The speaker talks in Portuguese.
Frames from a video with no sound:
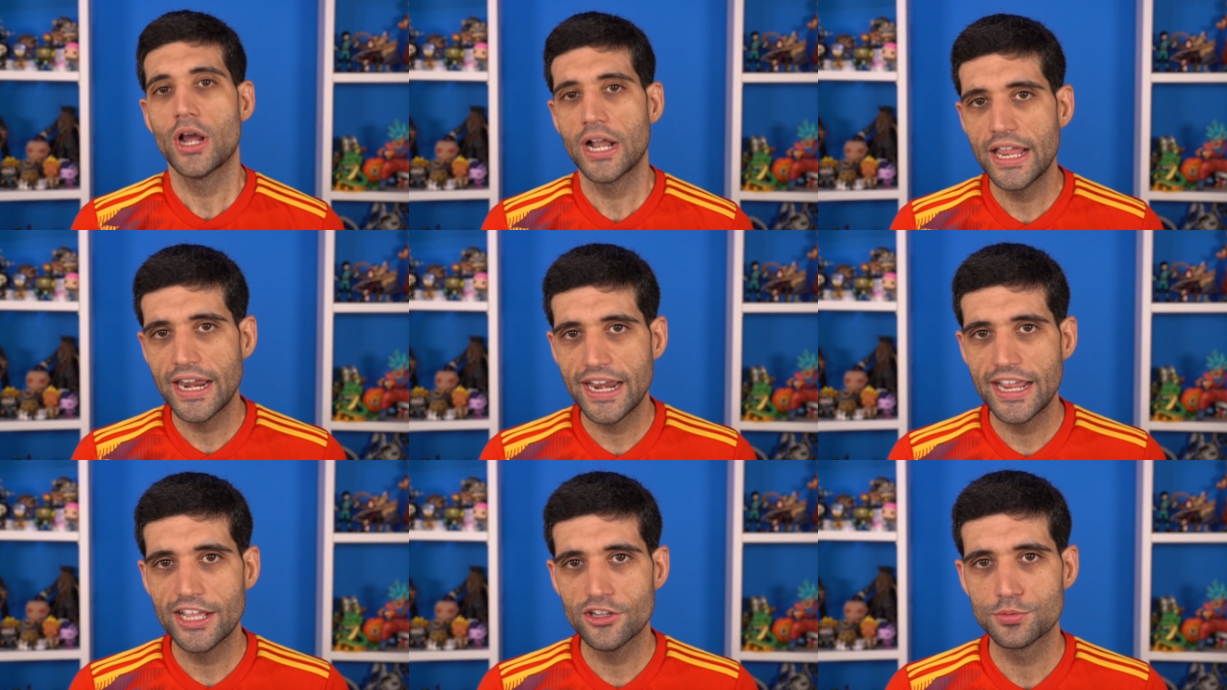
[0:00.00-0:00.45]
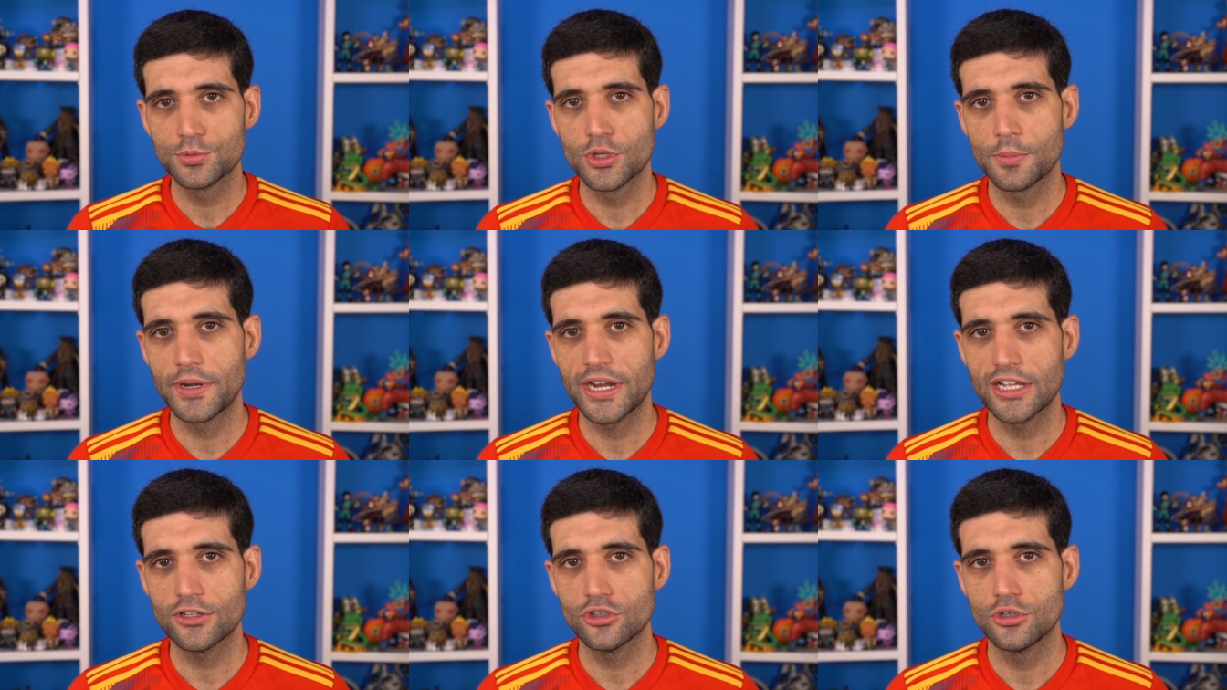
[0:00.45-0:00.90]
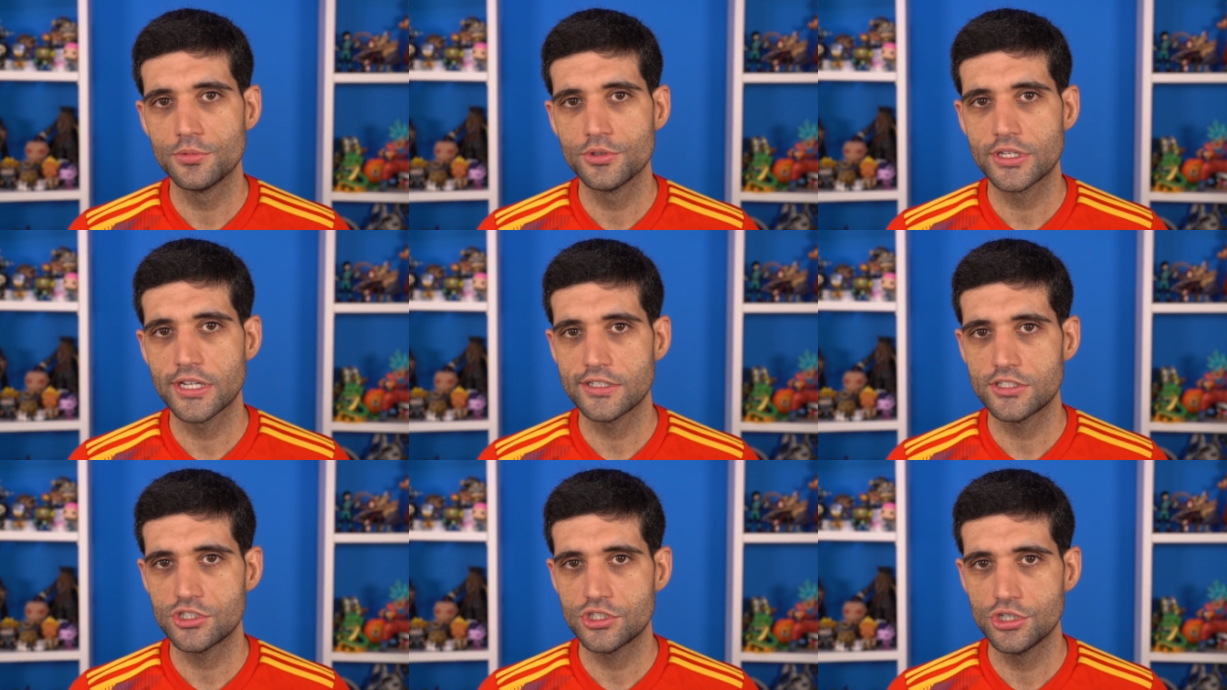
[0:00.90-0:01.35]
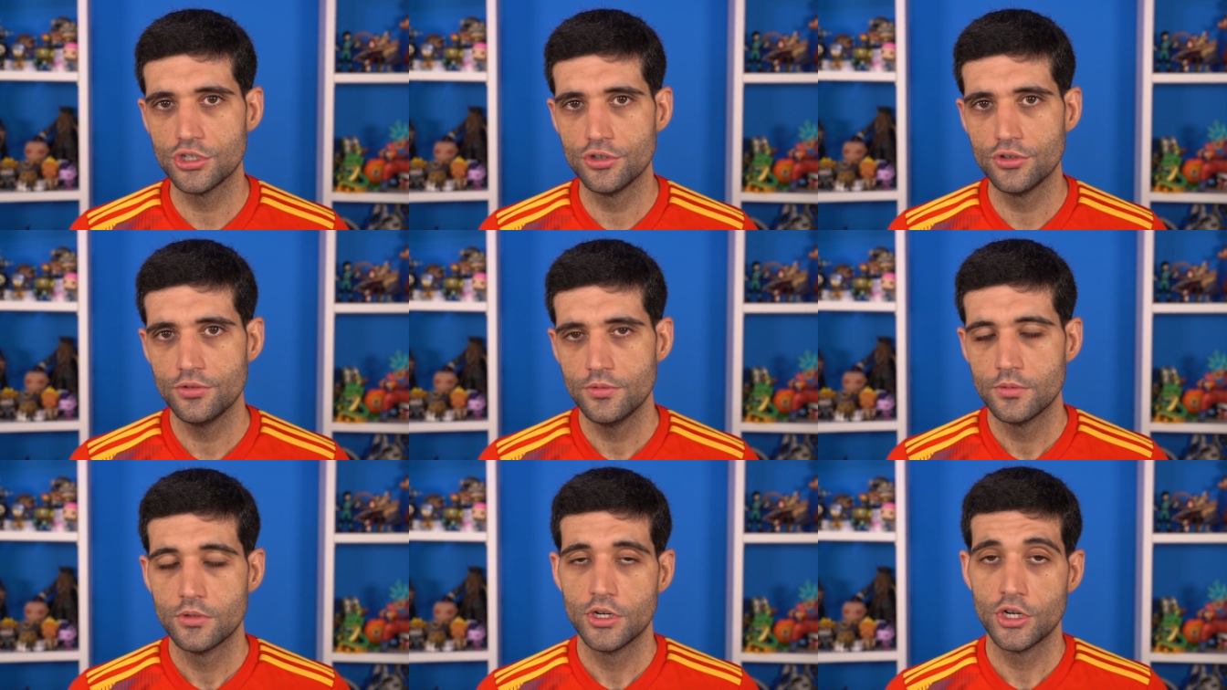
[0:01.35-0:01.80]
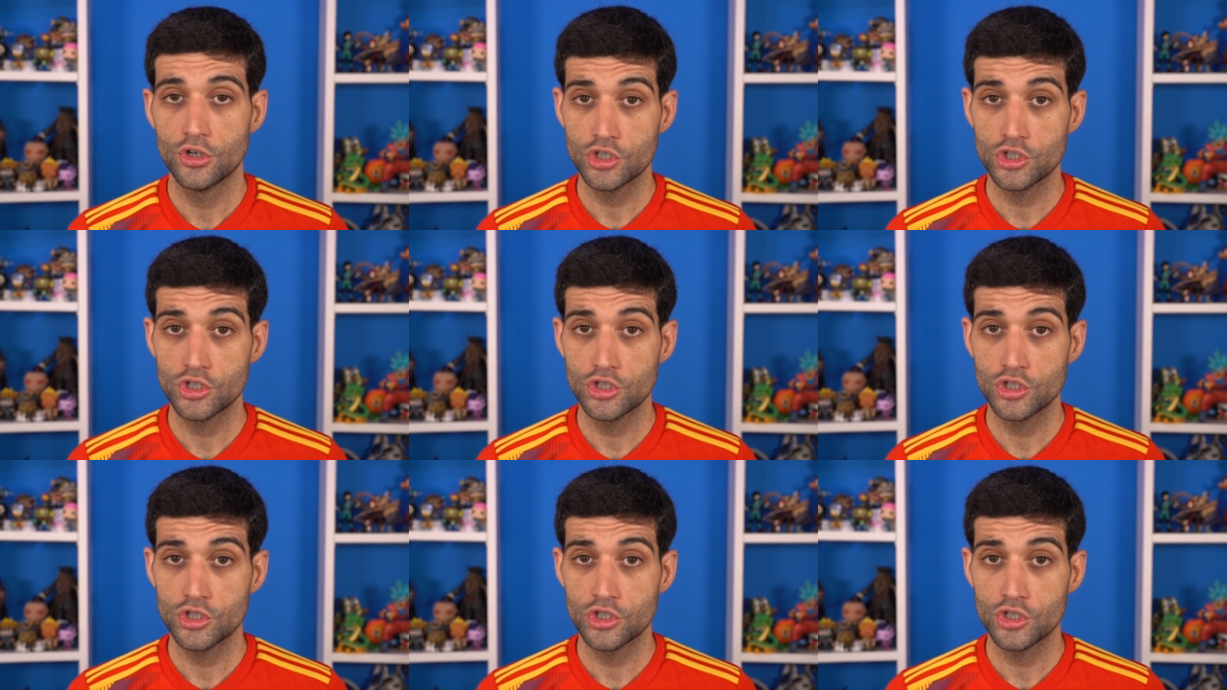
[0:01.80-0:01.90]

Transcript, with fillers: Bom, galera, é isso. Muito obrigado a todo mundo que assistiu.